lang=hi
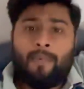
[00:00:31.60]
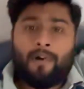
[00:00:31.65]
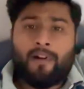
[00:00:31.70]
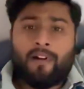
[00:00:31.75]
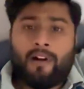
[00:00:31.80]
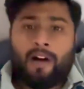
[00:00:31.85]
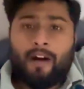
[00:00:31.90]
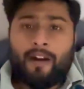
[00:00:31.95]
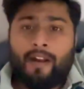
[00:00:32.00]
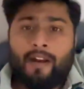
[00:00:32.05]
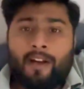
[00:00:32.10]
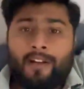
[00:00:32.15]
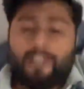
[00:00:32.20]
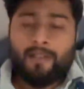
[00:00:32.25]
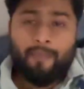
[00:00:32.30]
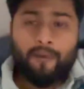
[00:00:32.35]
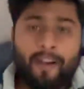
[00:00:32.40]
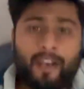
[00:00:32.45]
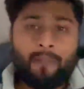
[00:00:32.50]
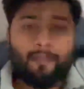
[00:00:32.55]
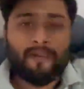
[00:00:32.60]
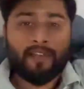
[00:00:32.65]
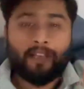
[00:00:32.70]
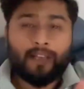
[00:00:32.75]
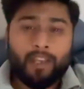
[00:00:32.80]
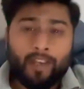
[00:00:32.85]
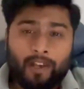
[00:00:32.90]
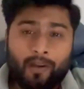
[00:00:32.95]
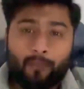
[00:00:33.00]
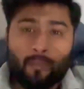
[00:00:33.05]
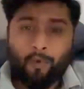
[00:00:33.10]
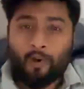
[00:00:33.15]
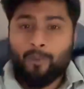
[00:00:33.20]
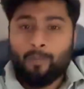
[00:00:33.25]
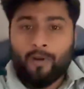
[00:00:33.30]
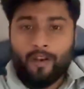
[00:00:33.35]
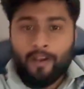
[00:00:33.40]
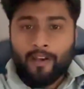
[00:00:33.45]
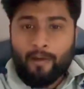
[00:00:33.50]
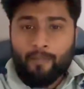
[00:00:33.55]
पर खाना खाने से पहले आप देखेंगे भूल
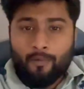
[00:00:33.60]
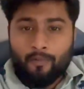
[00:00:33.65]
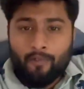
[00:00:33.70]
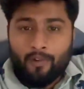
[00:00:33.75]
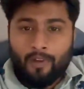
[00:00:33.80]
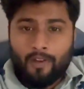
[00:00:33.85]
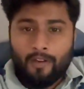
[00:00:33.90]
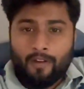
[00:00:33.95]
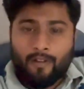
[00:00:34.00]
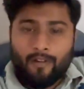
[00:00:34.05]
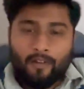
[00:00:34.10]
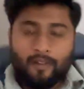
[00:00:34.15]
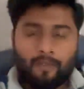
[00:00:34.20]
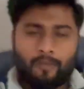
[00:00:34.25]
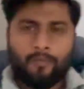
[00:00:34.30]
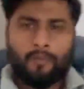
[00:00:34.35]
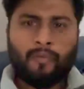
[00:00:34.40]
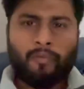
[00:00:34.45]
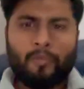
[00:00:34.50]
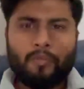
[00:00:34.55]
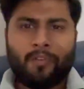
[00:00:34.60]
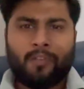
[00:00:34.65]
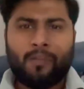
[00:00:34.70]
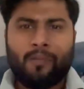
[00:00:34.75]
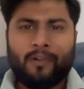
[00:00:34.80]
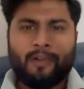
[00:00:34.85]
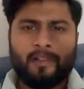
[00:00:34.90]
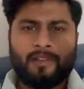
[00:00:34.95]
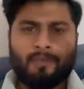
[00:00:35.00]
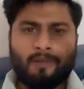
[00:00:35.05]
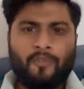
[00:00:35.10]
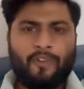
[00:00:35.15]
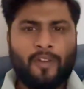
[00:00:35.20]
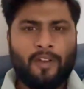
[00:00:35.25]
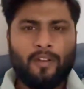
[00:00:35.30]
भुलैया ज़बरदस्त मूवी है